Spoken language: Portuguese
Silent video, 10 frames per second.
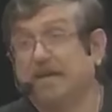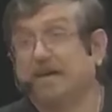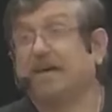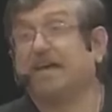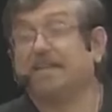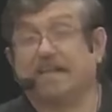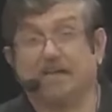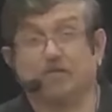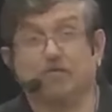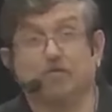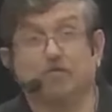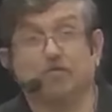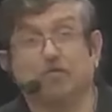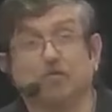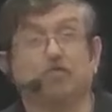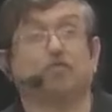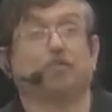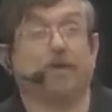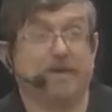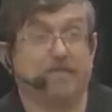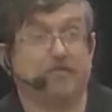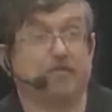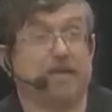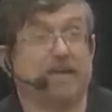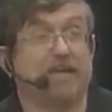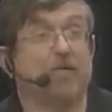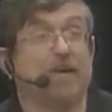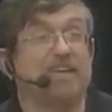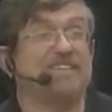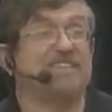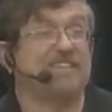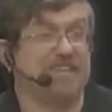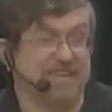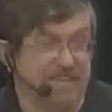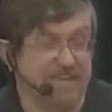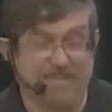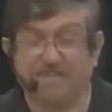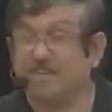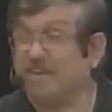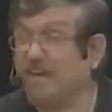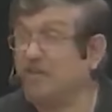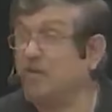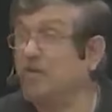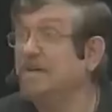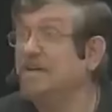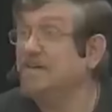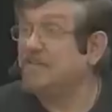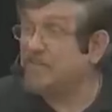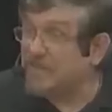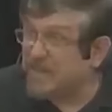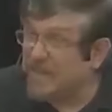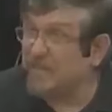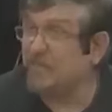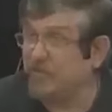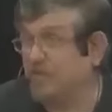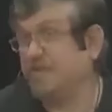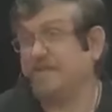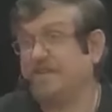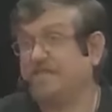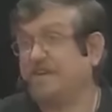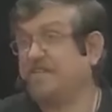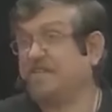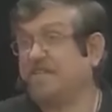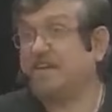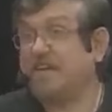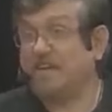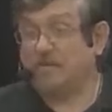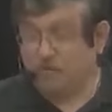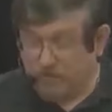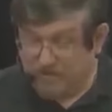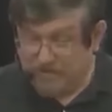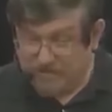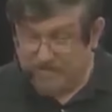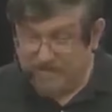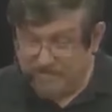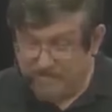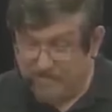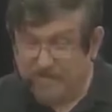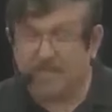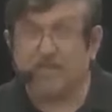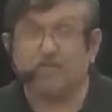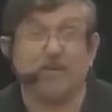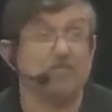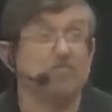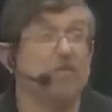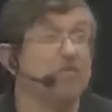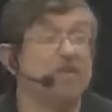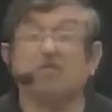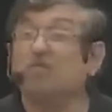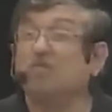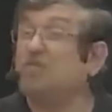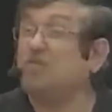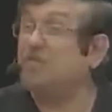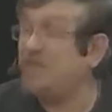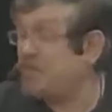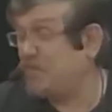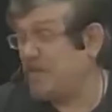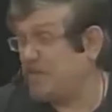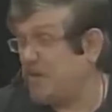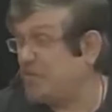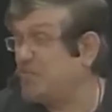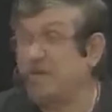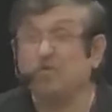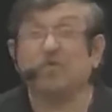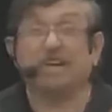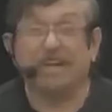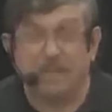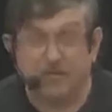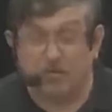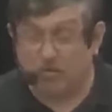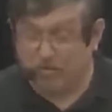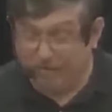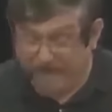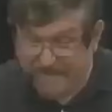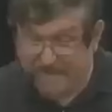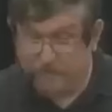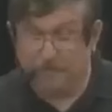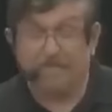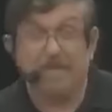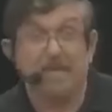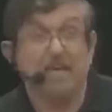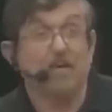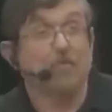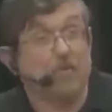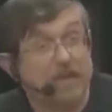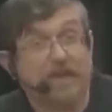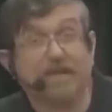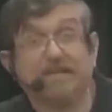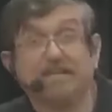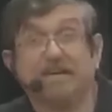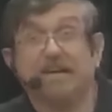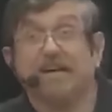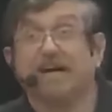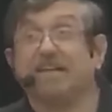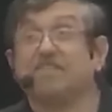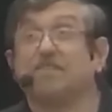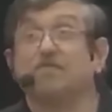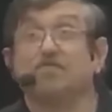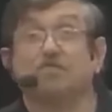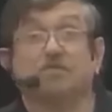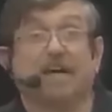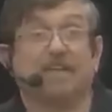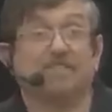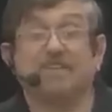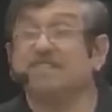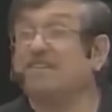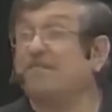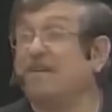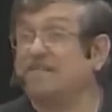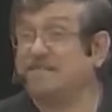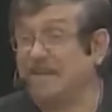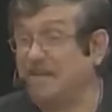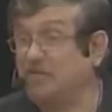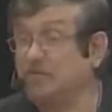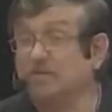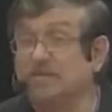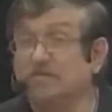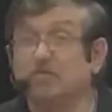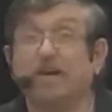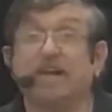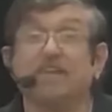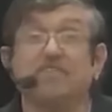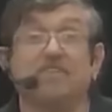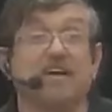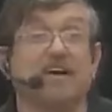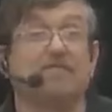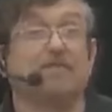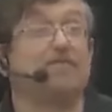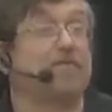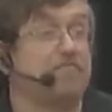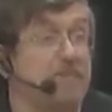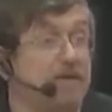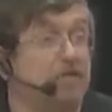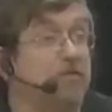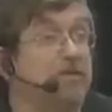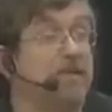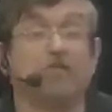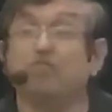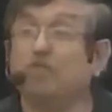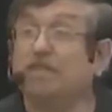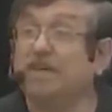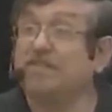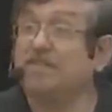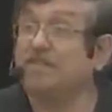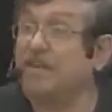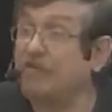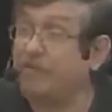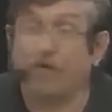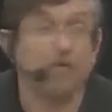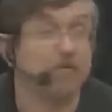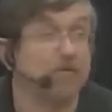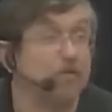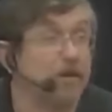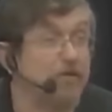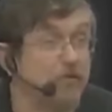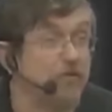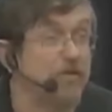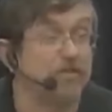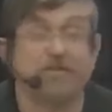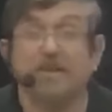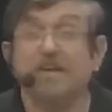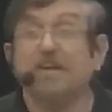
eh, reinado do último rei de Judá, que é o rei Zedequias, que reinou de 597 586 a.C. E era um momento muito difícil da história, um período crítico, complicado, porque a nação de Judá tinha se afastado do grande avivamento e das mudanças e reformas que o rei Josias